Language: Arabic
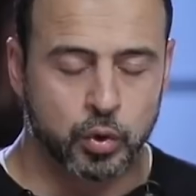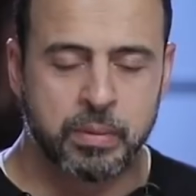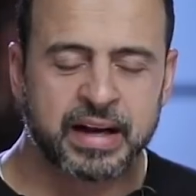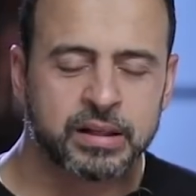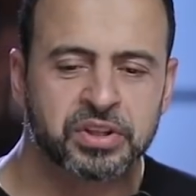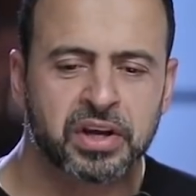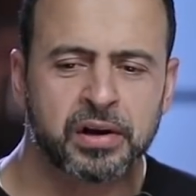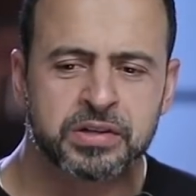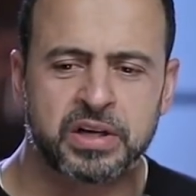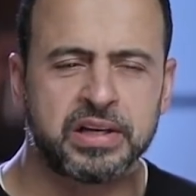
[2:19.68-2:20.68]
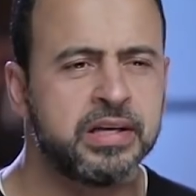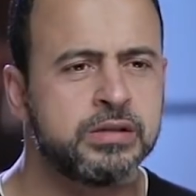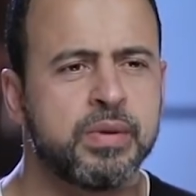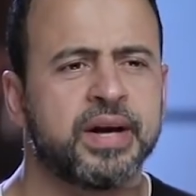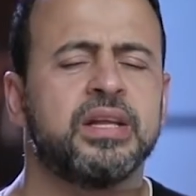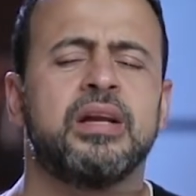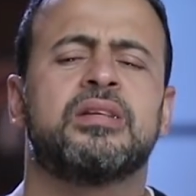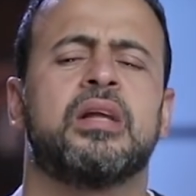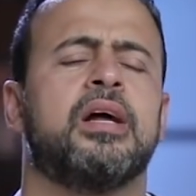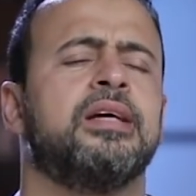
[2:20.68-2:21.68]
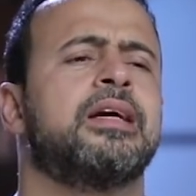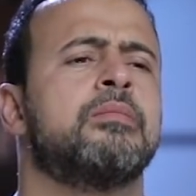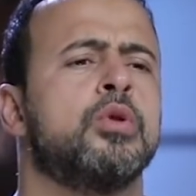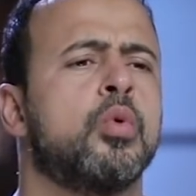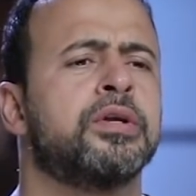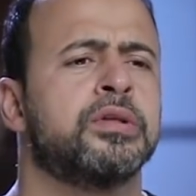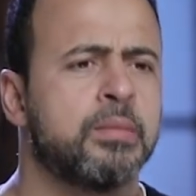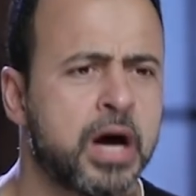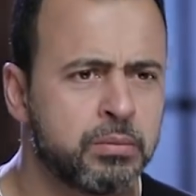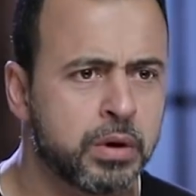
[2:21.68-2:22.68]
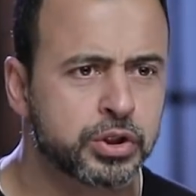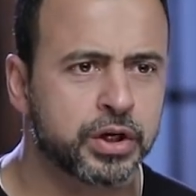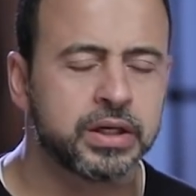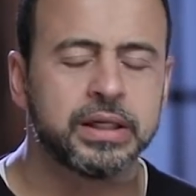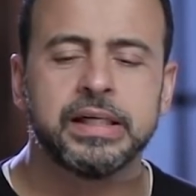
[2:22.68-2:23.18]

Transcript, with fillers: وبعد ما تخلص الكذبه كده اللي طلعتك من ورطه مع البشر